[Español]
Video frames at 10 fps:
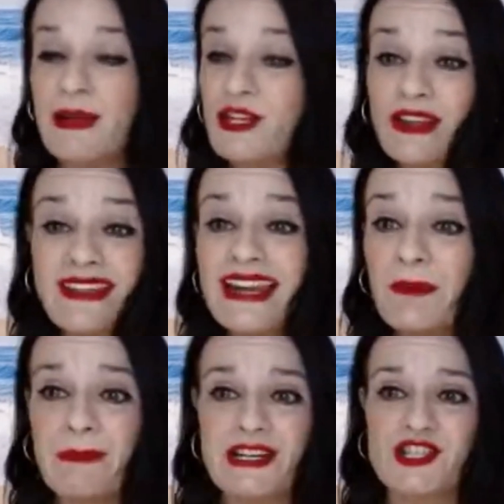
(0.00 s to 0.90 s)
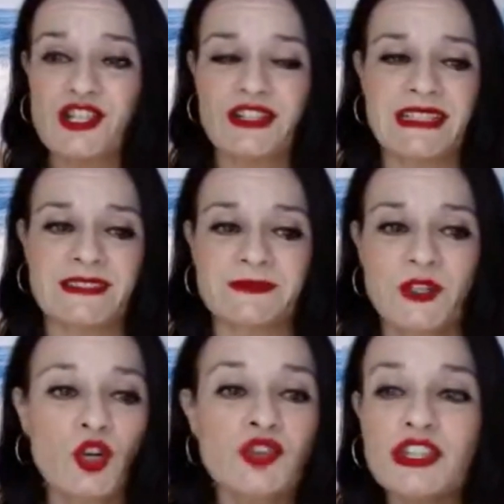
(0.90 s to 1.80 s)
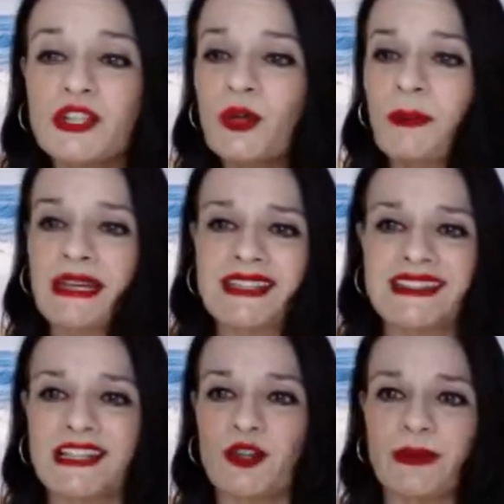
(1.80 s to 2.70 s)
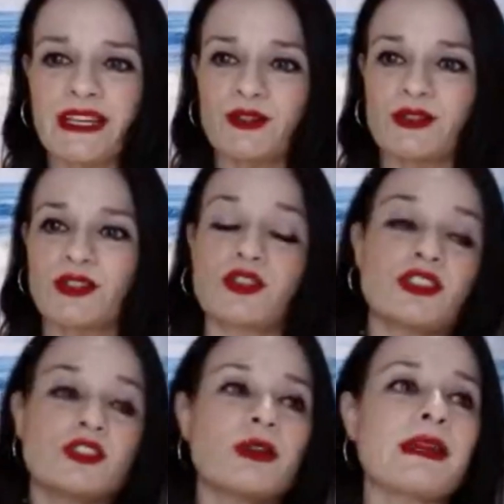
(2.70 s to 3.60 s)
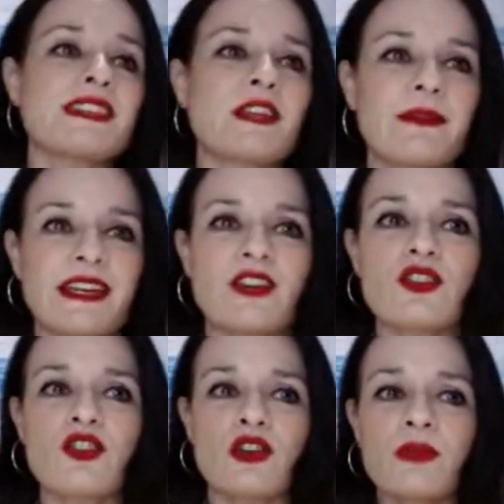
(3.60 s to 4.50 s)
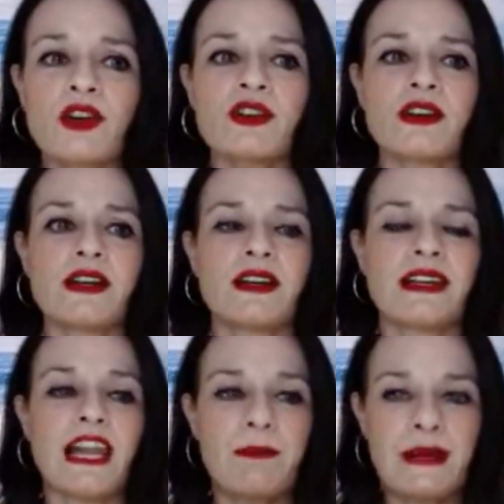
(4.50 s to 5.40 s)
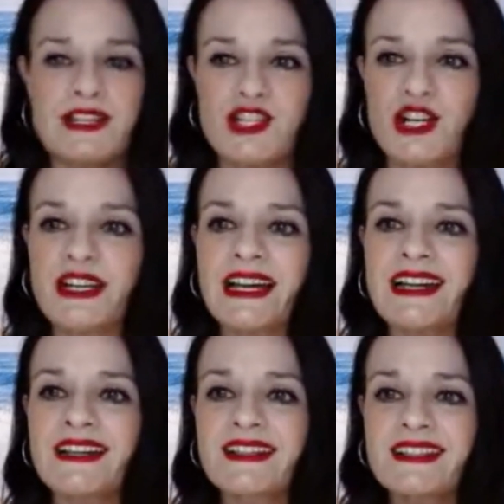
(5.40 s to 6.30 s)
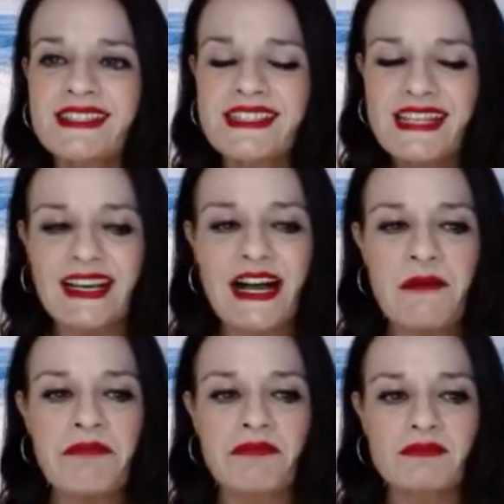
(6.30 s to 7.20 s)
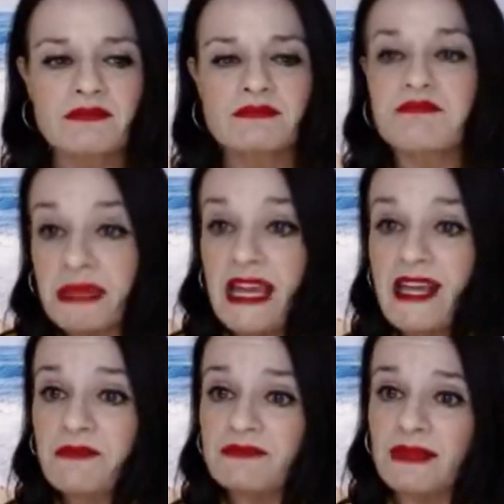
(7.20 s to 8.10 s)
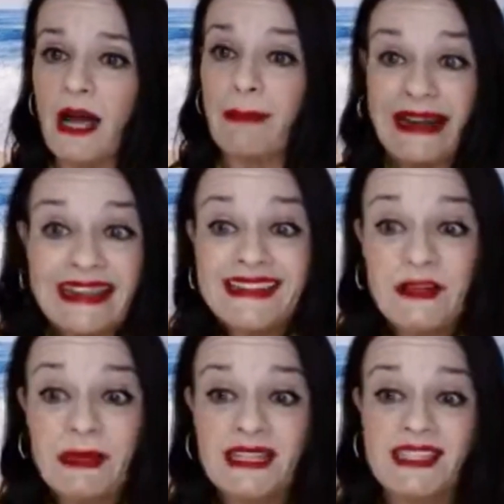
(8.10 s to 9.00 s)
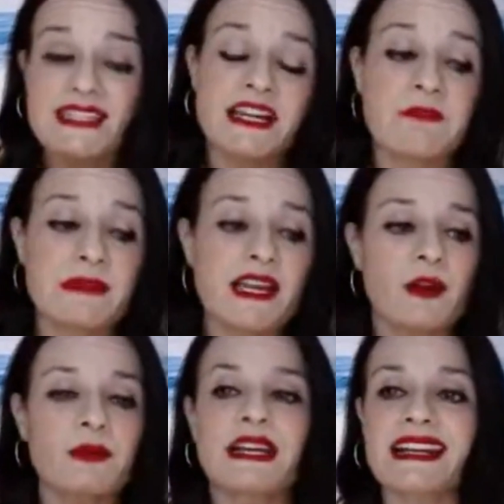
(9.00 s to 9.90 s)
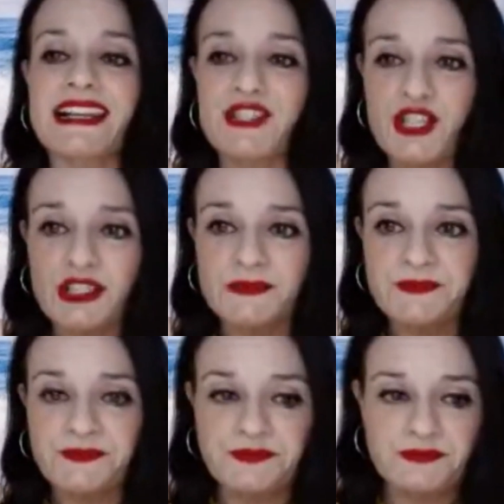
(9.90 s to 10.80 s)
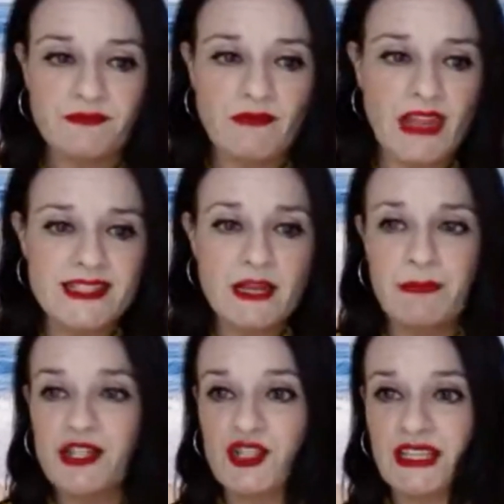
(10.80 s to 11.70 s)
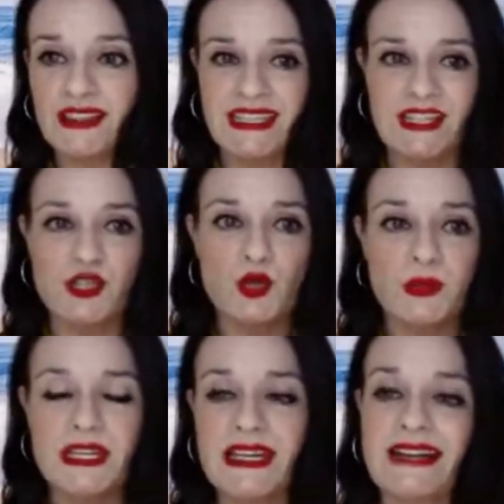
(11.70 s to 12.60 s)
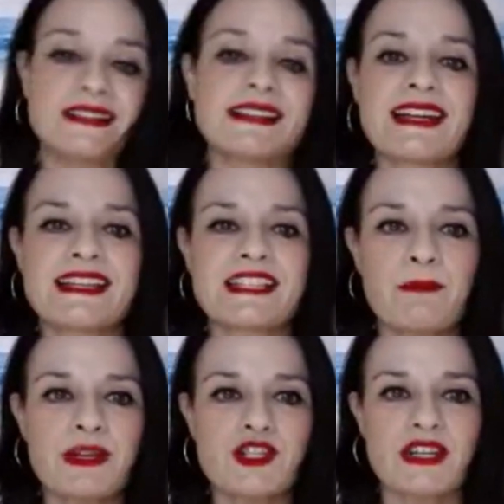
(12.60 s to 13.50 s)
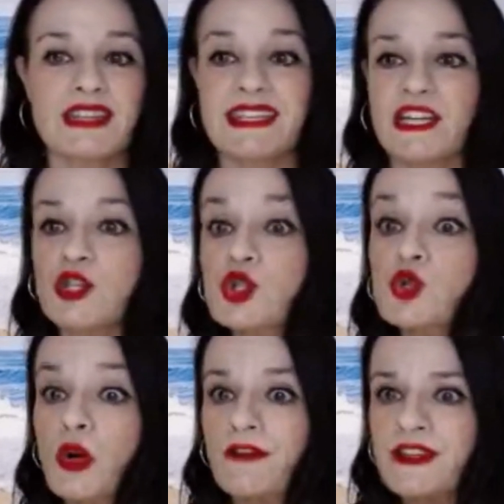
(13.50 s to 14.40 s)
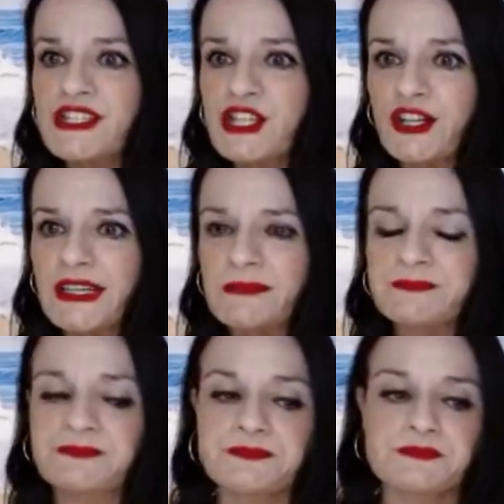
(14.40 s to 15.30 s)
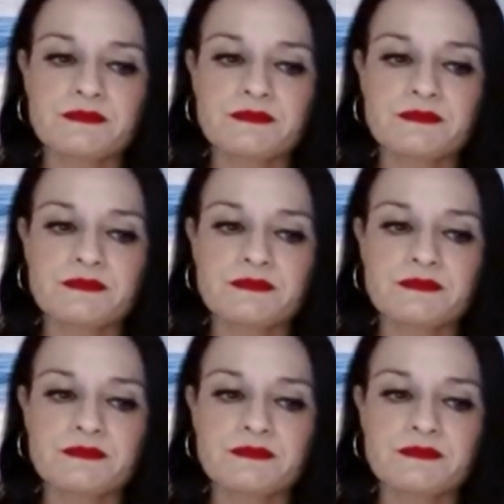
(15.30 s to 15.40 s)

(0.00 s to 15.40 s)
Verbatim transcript: La mayoría de las personas, continuamente lo veo, continuamente veo cómo las personas llegan bien, aparentemente llegan bien a una relación, esas personas tienen su vida, esas personas tienen sus aficiones